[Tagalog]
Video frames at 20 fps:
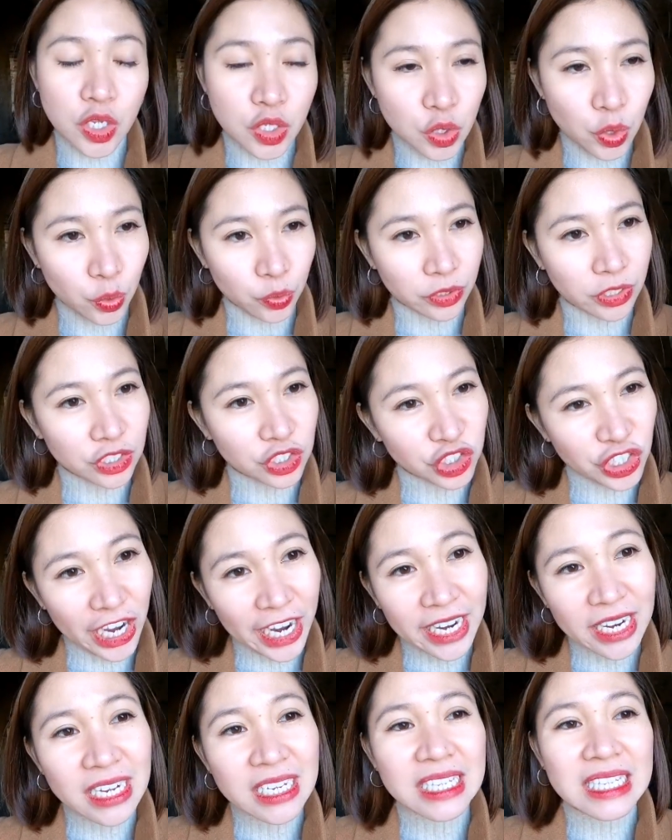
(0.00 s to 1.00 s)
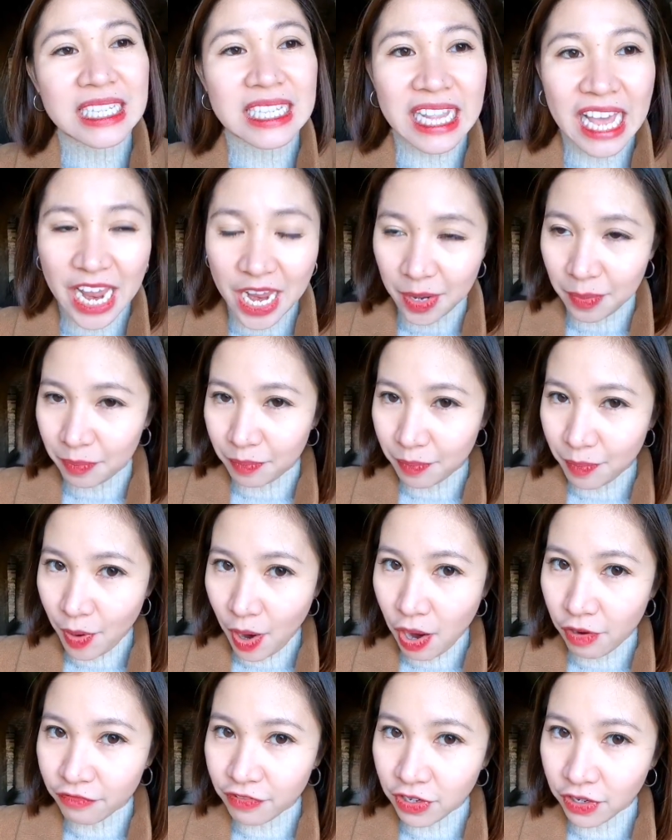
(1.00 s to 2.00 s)
So the Chinese name
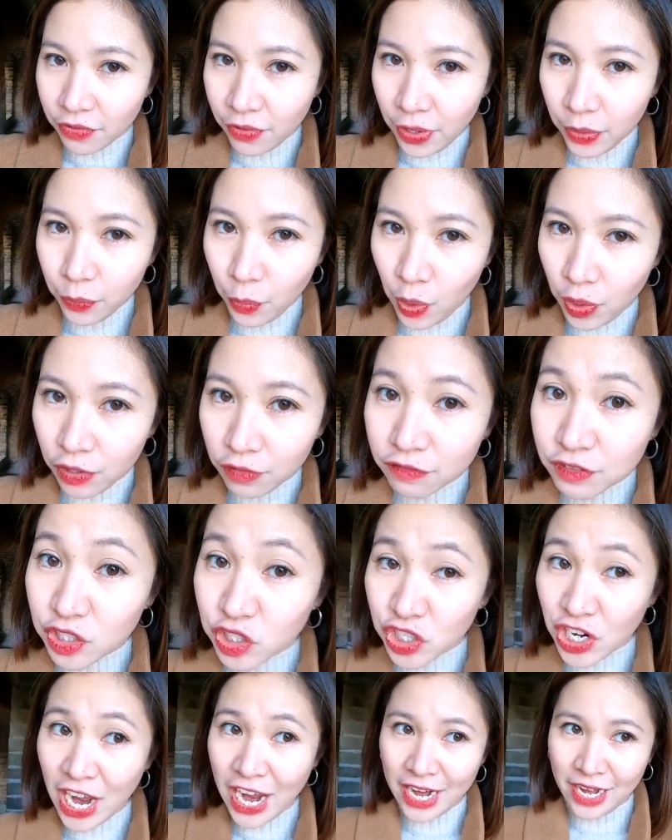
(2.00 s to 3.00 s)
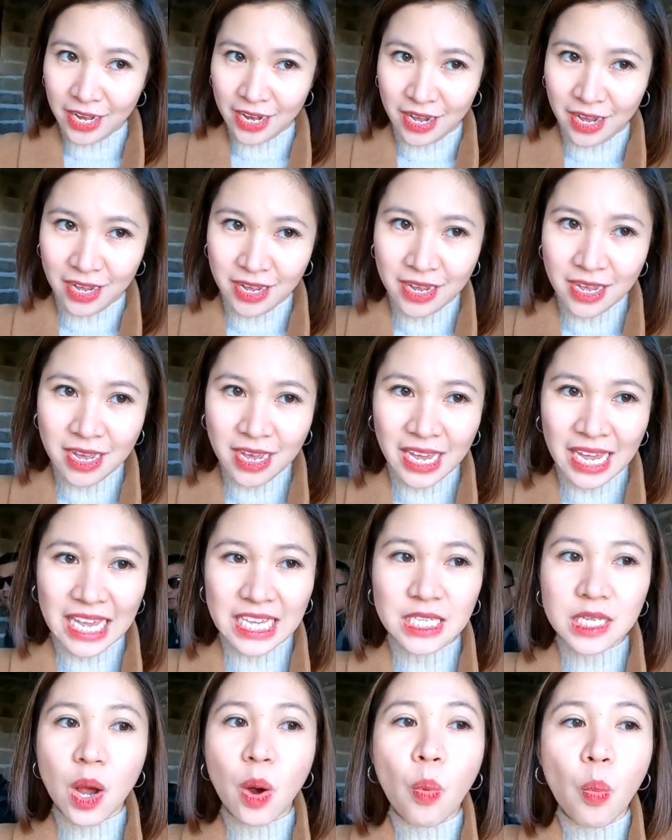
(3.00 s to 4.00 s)
of the Great Wall of China
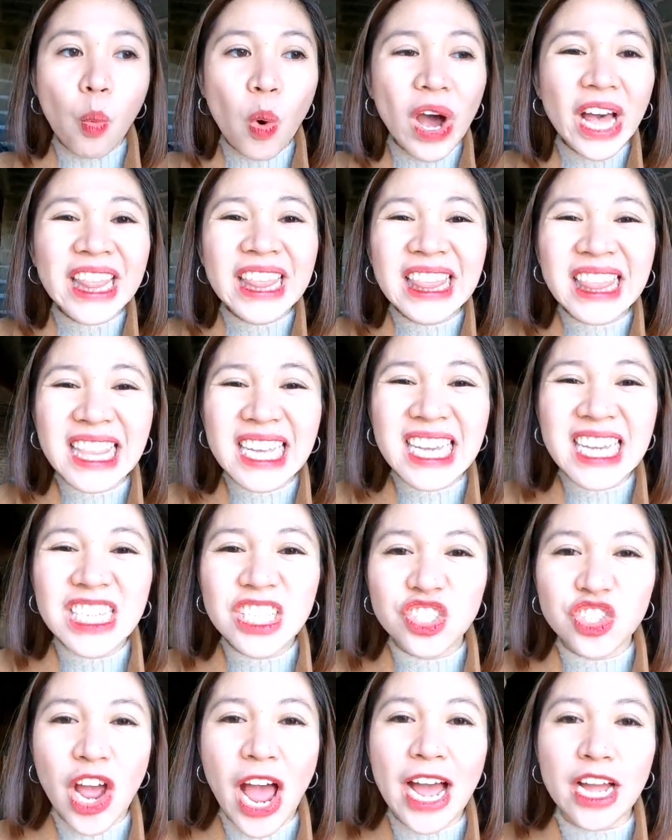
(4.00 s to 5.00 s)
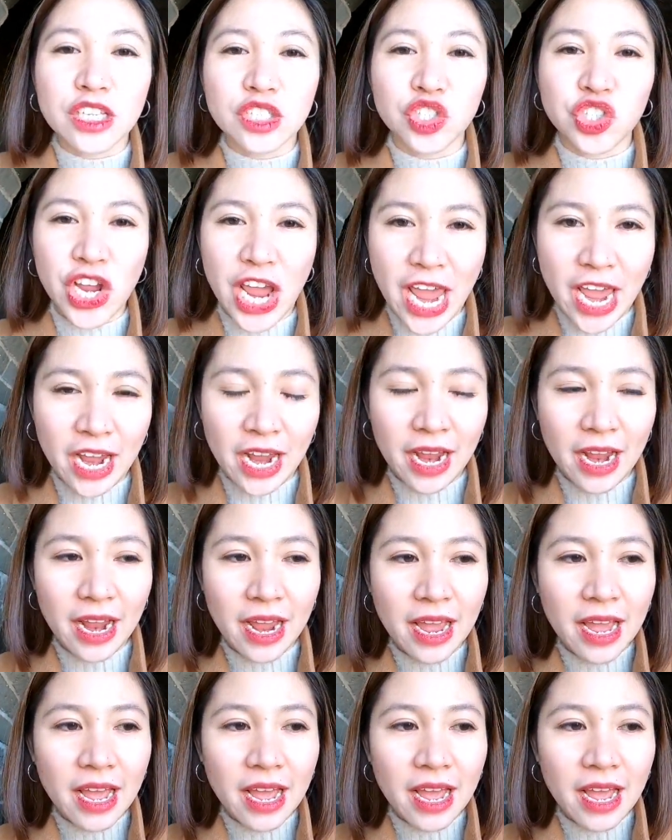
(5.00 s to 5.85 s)
is Wanli Changcheng.